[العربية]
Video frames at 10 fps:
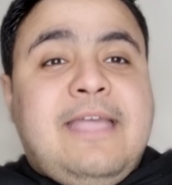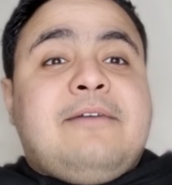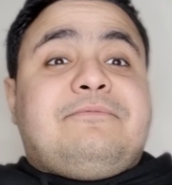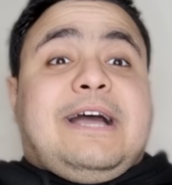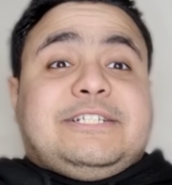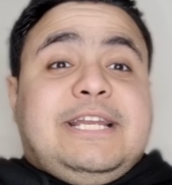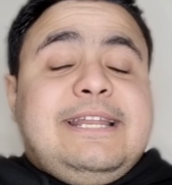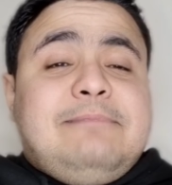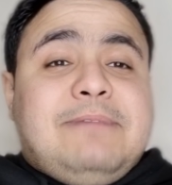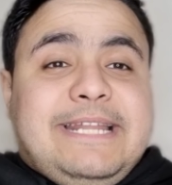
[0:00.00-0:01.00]
فعشان
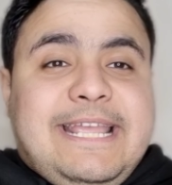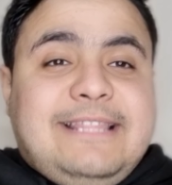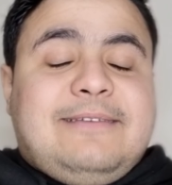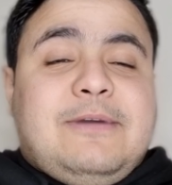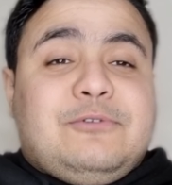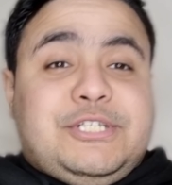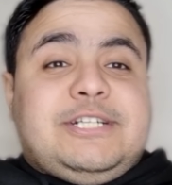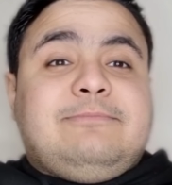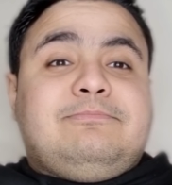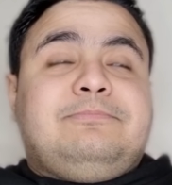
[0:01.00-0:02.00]
البني آدم أو
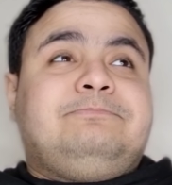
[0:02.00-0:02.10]
الشاب